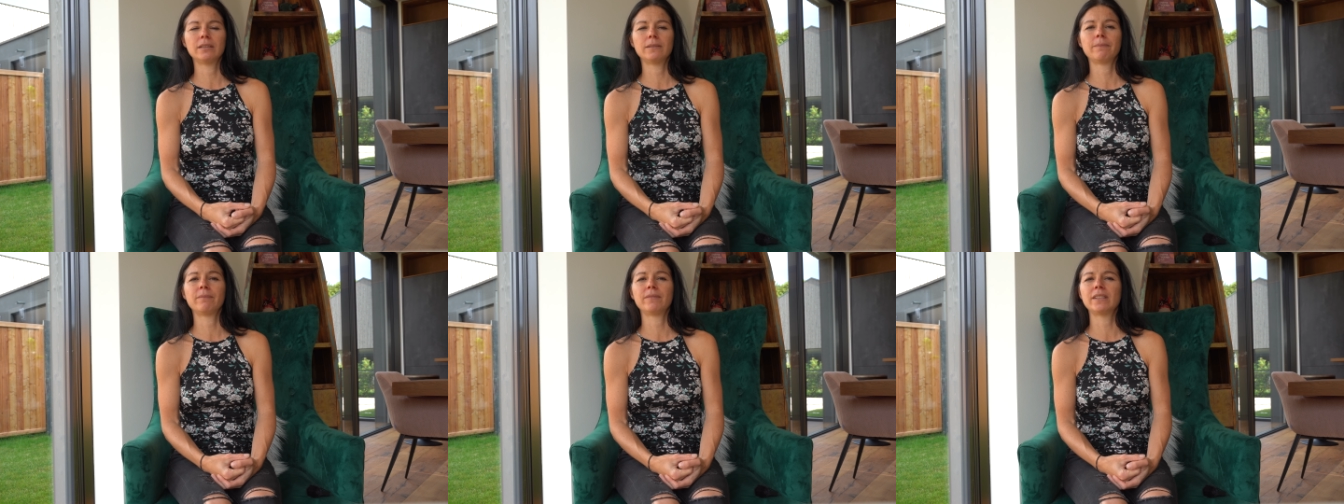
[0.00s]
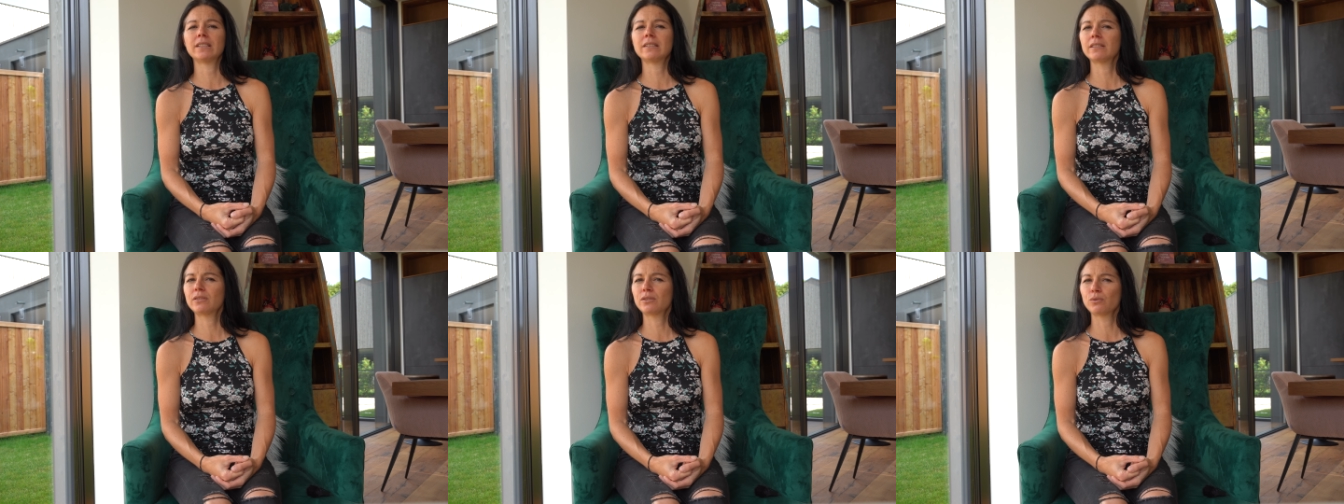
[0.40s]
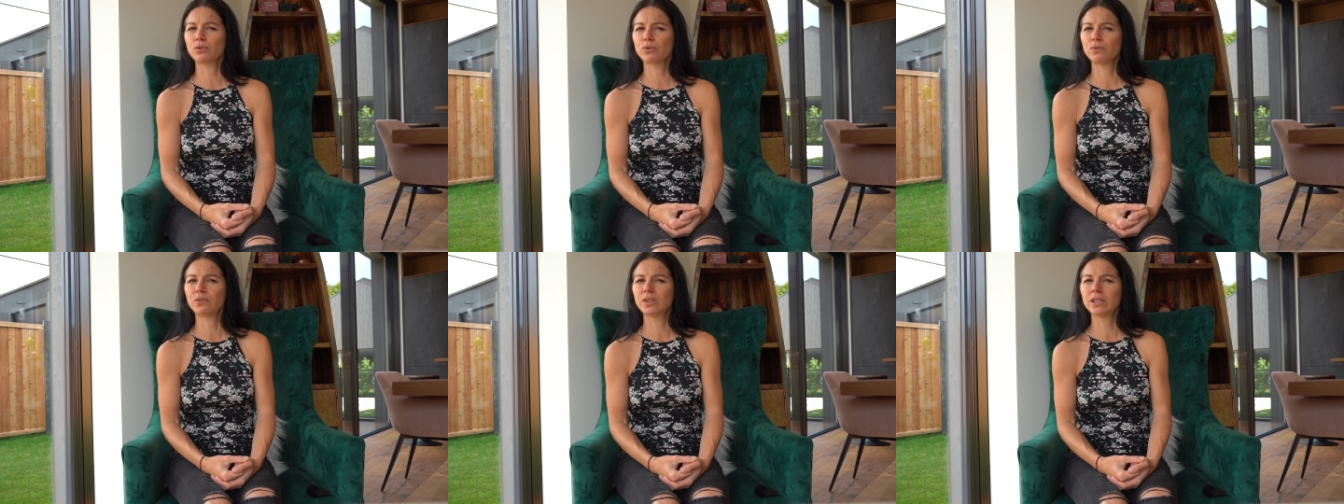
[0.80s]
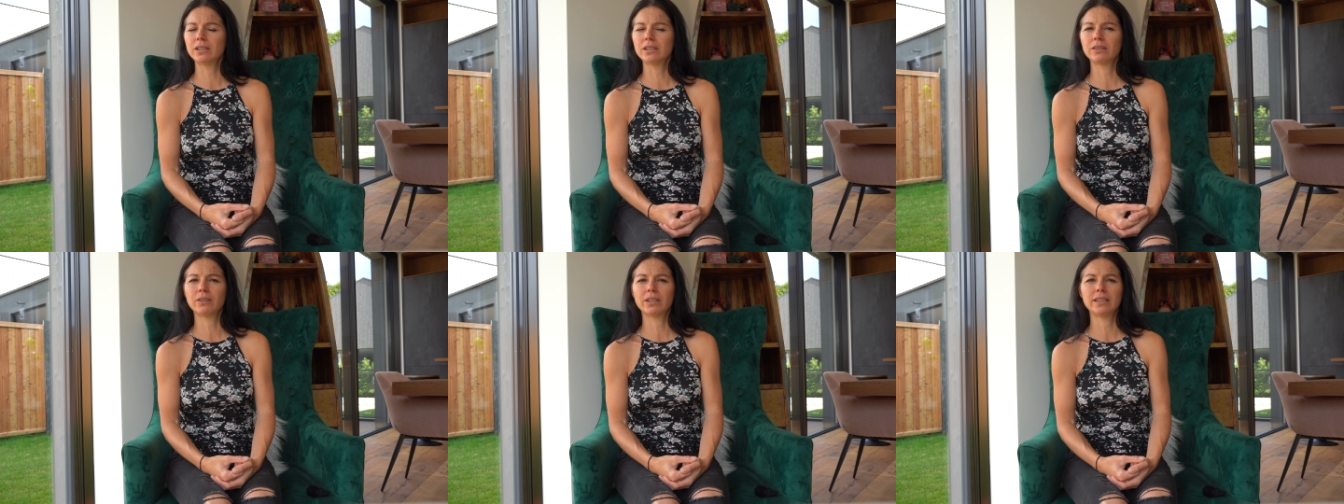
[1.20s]
Ähm, das ist so, so
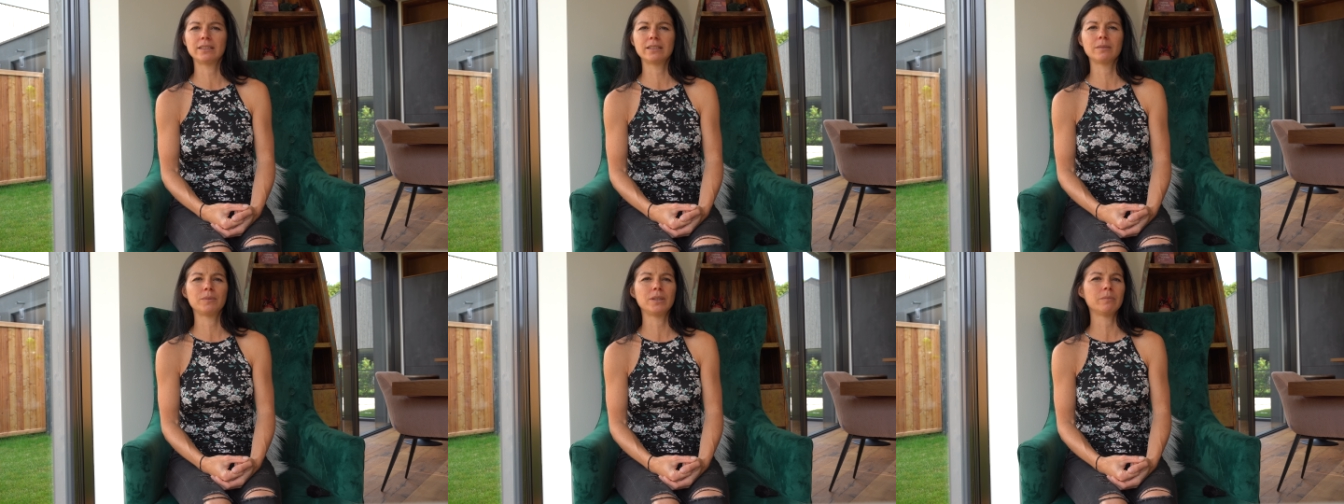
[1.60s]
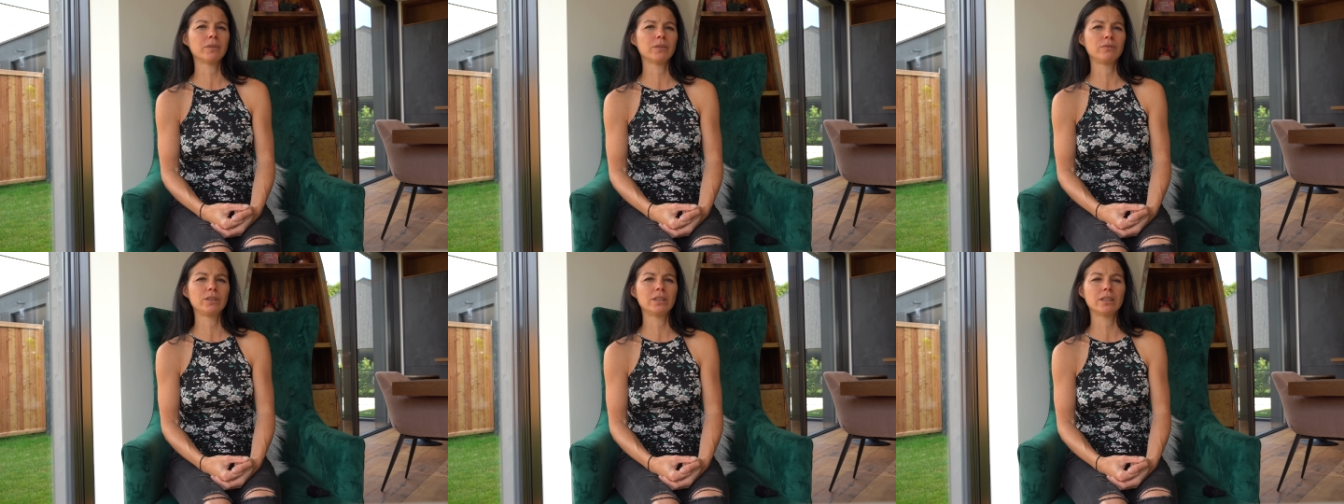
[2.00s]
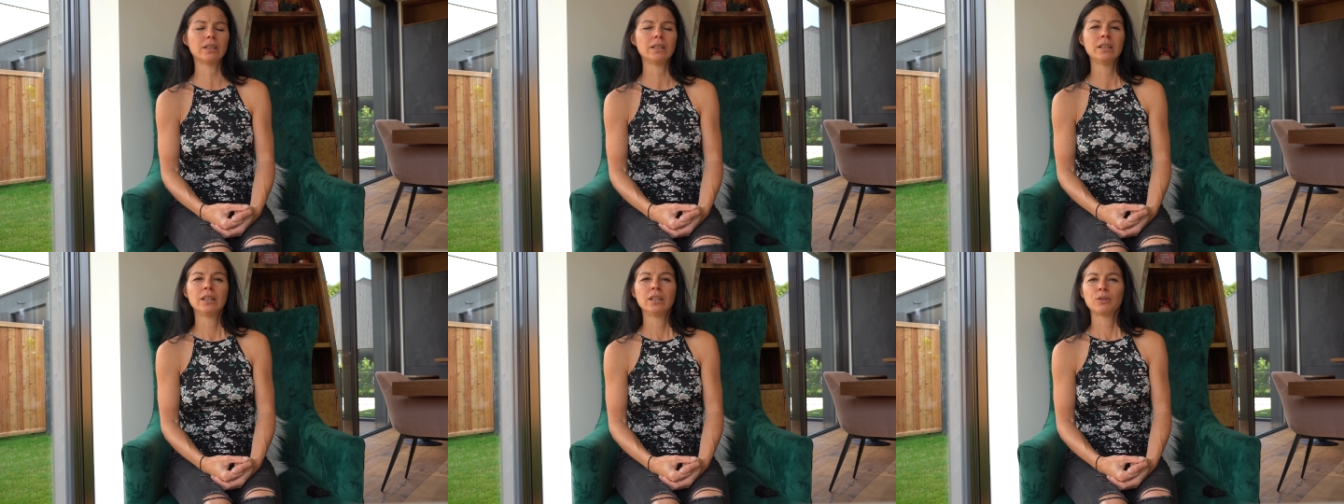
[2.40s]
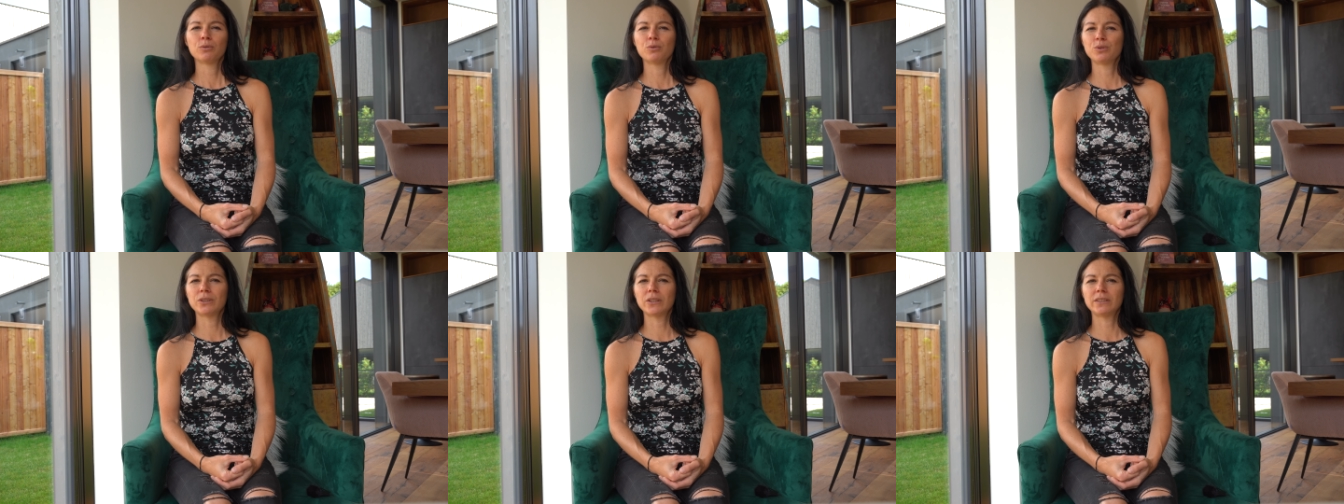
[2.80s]
wichtig, weil es gibt immer wieder
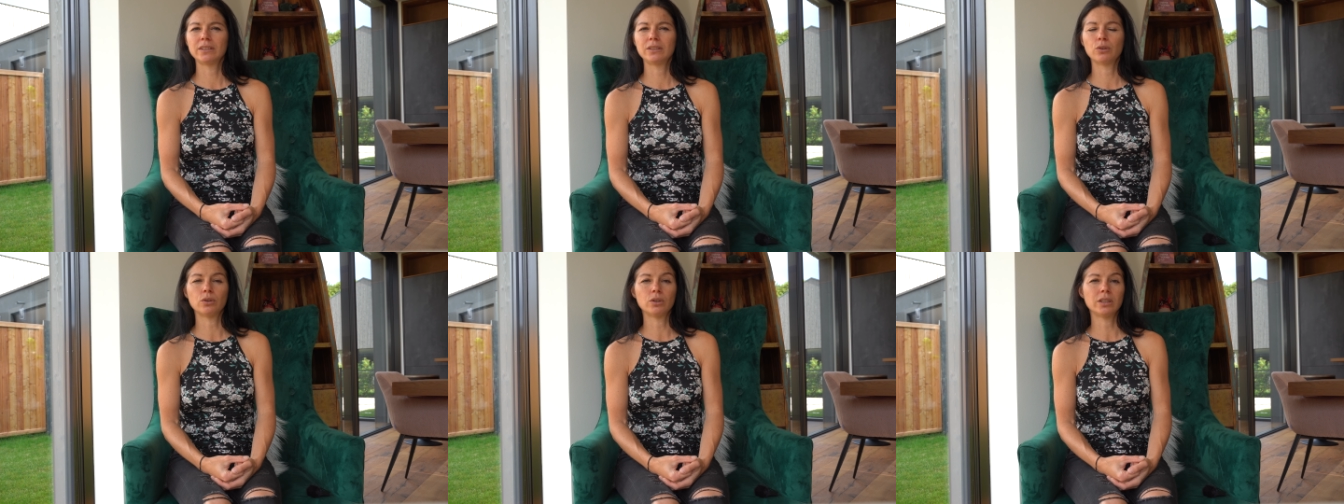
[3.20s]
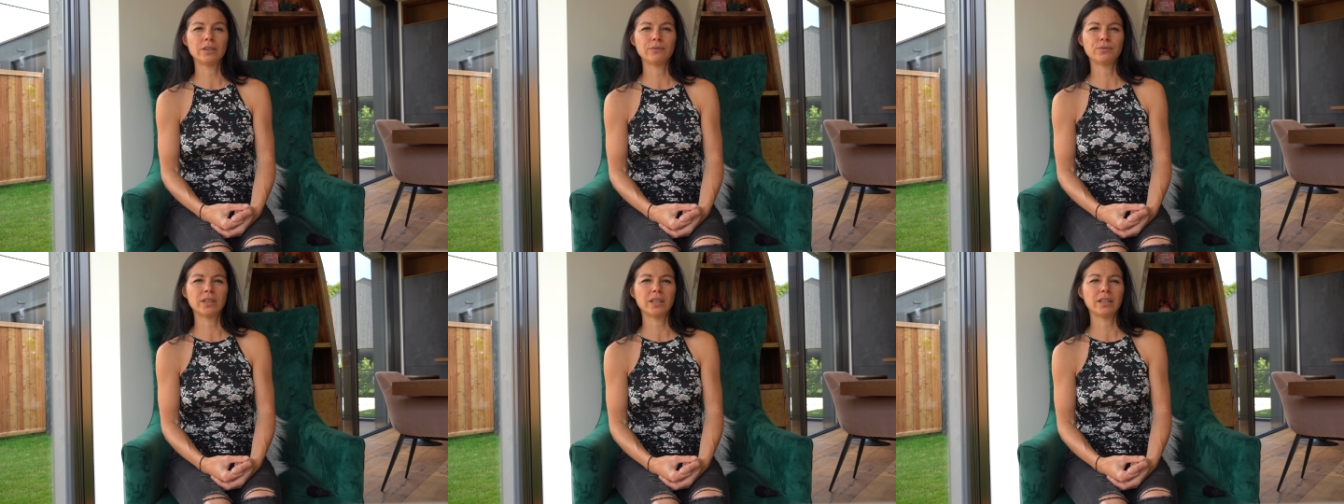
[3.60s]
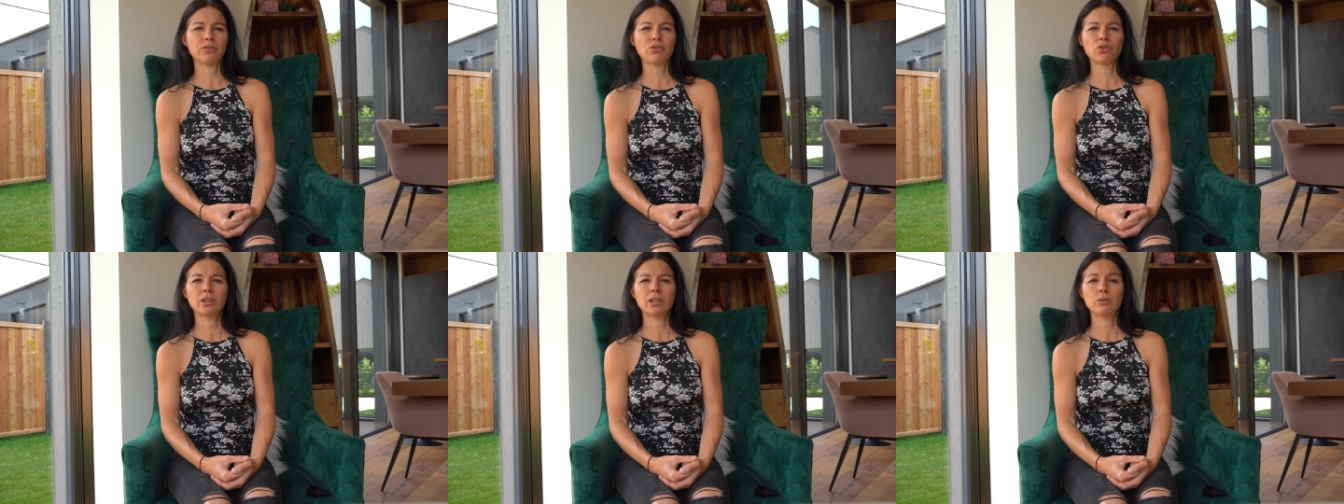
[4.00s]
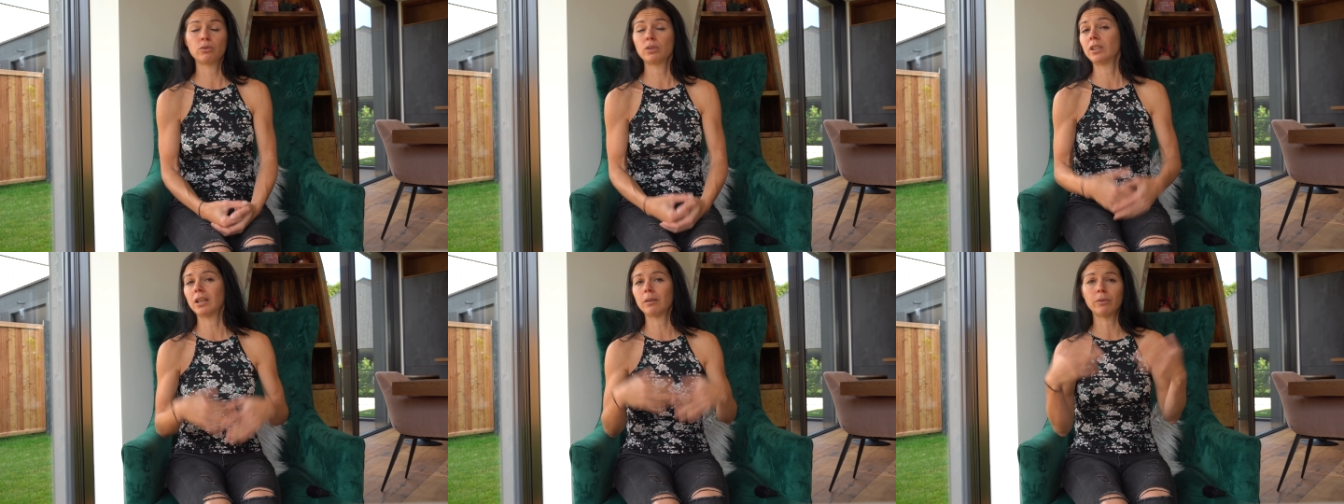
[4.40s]
großartige
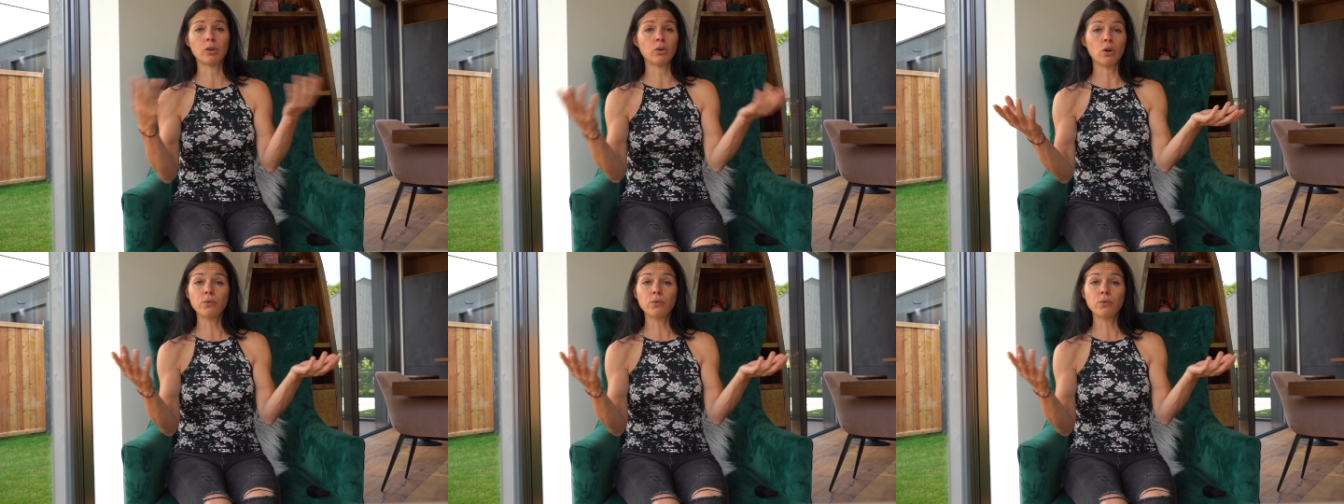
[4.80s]
Online-Veranstaltungen, aber auch